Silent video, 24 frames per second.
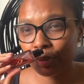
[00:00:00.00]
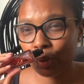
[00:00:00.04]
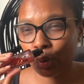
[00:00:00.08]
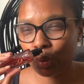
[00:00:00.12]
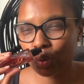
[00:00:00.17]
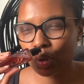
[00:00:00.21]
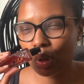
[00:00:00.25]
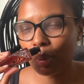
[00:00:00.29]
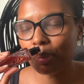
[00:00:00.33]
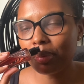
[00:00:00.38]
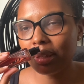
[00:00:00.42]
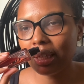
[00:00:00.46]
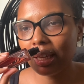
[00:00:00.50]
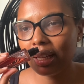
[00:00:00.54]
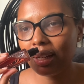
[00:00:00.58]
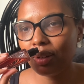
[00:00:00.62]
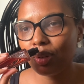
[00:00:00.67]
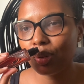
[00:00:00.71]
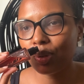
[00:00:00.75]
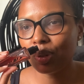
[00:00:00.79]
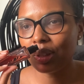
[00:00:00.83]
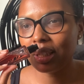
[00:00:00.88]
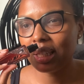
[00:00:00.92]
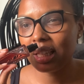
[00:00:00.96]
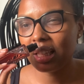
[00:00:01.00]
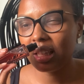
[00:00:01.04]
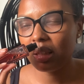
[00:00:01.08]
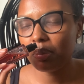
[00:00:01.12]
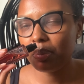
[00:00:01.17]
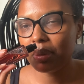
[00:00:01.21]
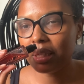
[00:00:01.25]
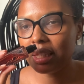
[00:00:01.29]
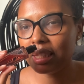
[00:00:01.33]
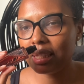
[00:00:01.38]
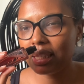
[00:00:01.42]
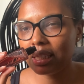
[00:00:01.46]
on sent bien le côté
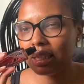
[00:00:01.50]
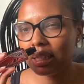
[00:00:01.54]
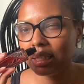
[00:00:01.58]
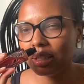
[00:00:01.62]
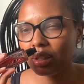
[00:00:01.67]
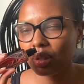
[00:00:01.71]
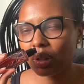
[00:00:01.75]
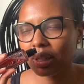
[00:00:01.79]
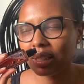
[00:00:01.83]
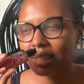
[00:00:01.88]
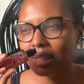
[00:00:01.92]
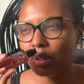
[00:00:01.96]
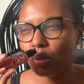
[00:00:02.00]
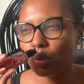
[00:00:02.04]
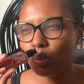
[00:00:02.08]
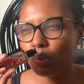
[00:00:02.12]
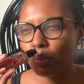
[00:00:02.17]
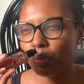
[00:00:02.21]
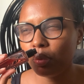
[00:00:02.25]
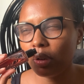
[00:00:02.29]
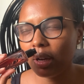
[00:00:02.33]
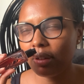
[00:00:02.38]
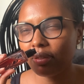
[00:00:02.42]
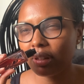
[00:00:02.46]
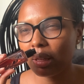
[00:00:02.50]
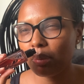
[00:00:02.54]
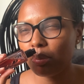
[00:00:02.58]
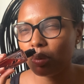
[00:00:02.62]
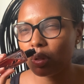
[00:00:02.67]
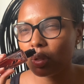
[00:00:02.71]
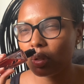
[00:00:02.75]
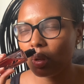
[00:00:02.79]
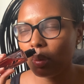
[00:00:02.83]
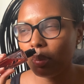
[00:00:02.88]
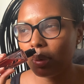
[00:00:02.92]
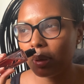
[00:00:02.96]
épicé, je crois que c'est du poivre il me
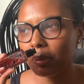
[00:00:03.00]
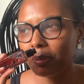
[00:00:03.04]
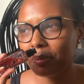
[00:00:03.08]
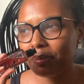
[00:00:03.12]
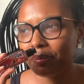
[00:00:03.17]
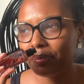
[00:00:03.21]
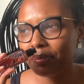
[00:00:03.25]
semble.